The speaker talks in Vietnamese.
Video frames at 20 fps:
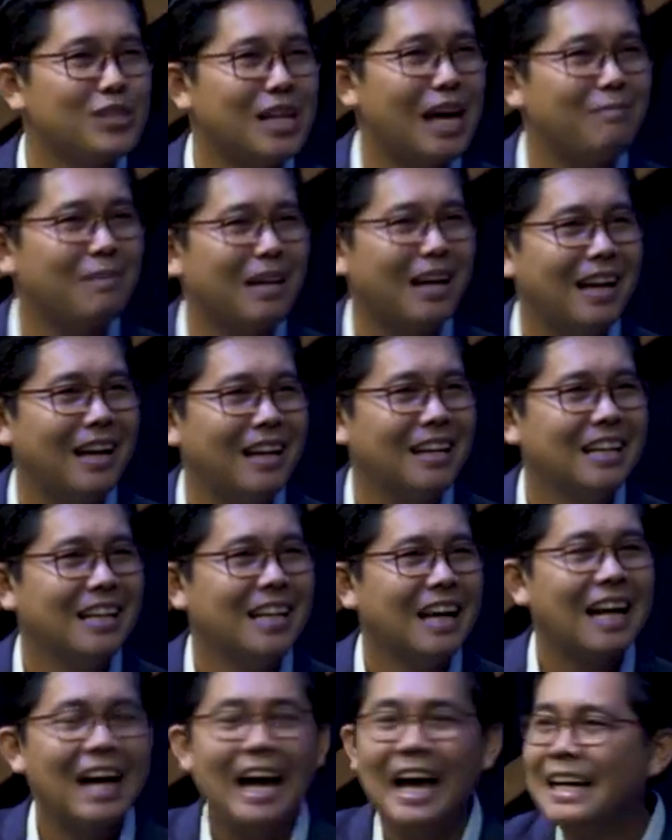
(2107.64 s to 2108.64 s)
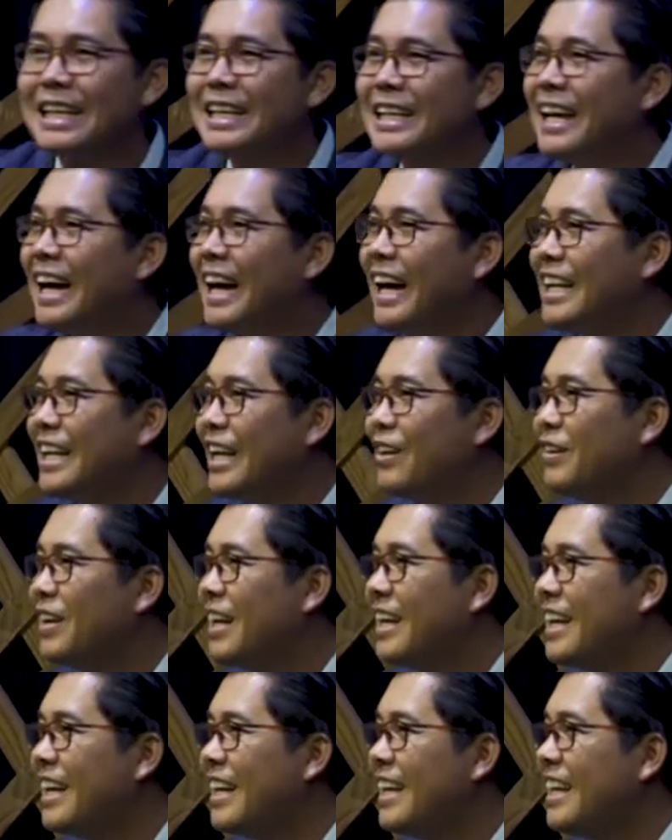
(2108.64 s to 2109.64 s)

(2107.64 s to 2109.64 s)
Joseph tha. Ca nghe năng hai nở về.